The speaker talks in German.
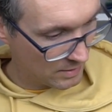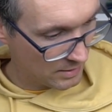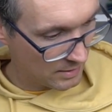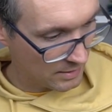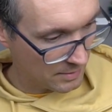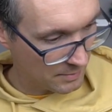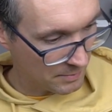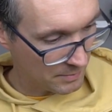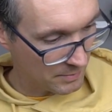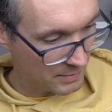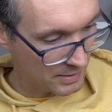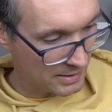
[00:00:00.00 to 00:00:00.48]

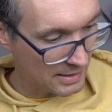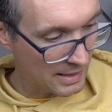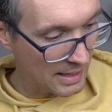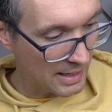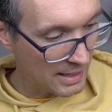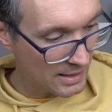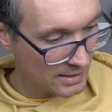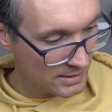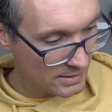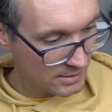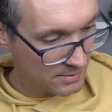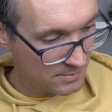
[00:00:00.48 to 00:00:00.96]
ähm,
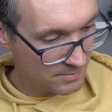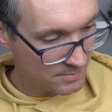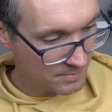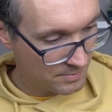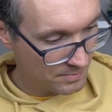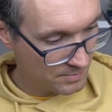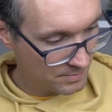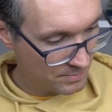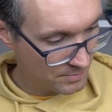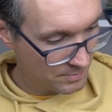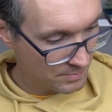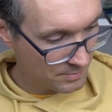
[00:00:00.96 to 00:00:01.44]
Gas.
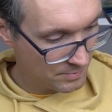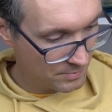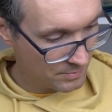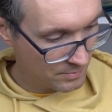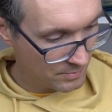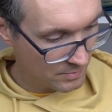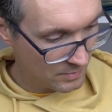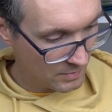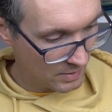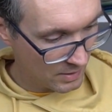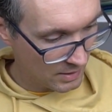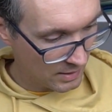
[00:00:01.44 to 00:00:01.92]

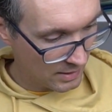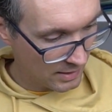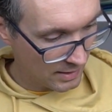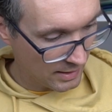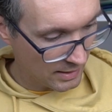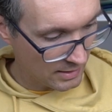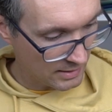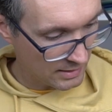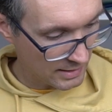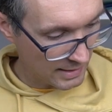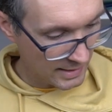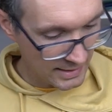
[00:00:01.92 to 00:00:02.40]

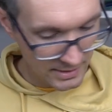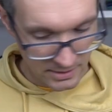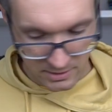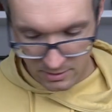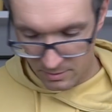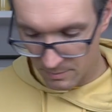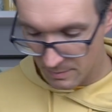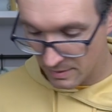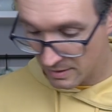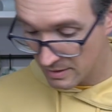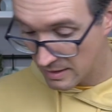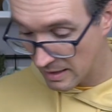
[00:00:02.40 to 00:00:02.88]
Ich
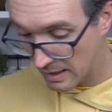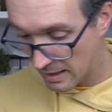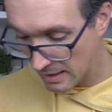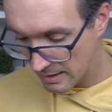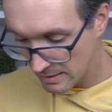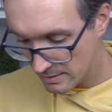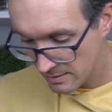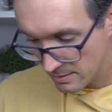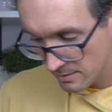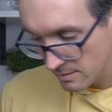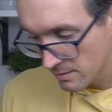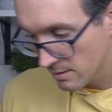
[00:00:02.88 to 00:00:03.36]
heize mit
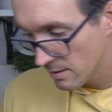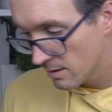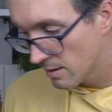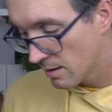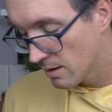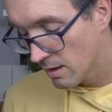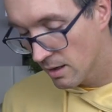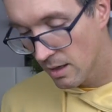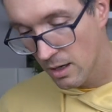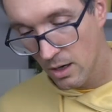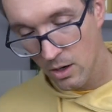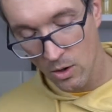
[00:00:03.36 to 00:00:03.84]
Gas.
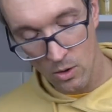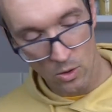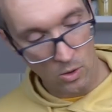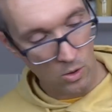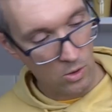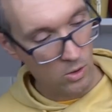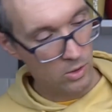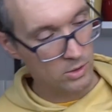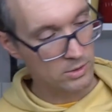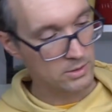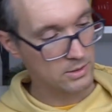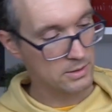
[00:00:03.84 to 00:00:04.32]

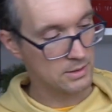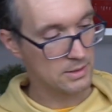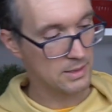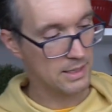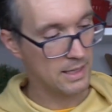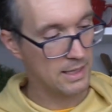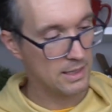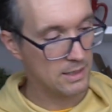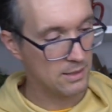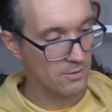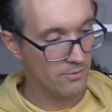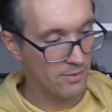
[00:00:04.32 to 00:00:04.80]

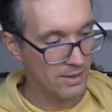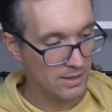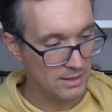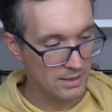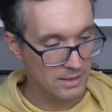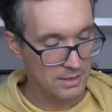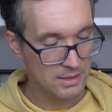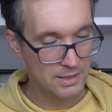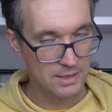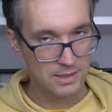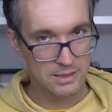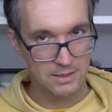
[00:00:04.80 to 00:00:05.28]
Und ich
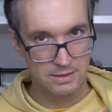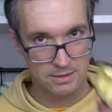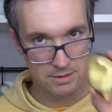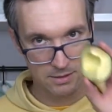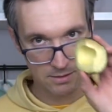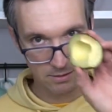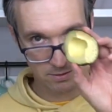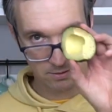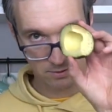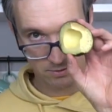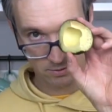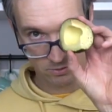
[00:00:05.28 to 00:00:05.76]
werde
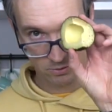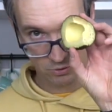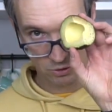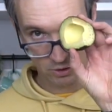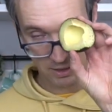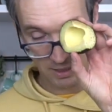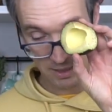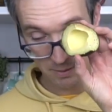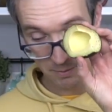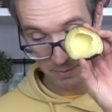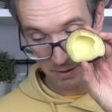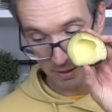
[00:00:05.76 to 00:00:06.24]
diese
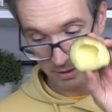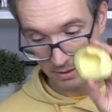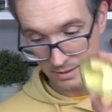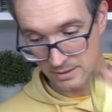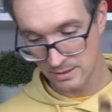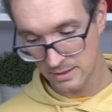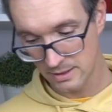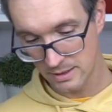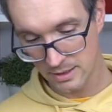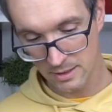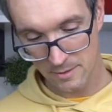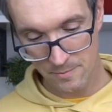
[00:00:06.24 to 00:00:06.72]
Scheibe
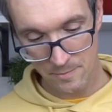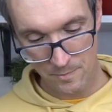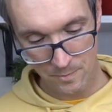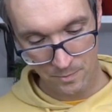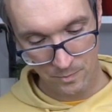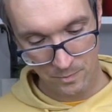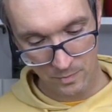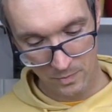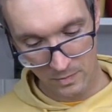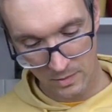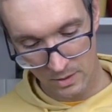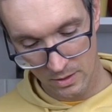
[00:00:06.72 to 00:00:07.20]
jetzt hier
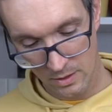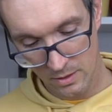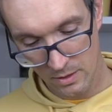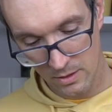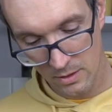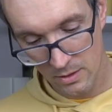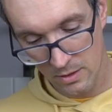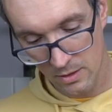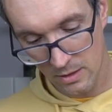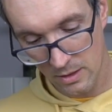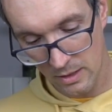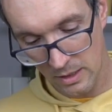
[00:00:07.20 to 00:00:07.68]

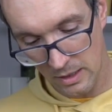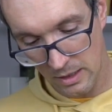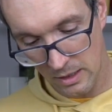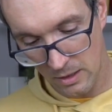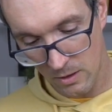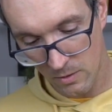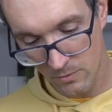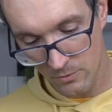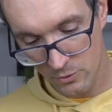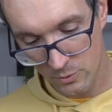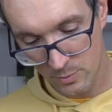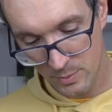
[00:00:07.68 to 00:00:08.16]

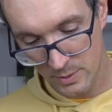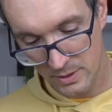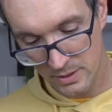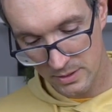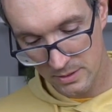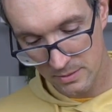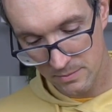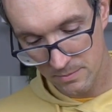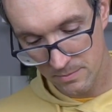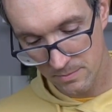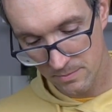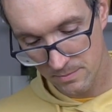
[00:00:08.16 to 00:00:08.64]

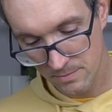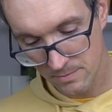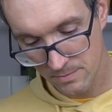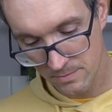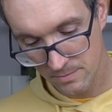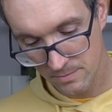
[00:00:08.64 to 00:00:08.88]
aufspießen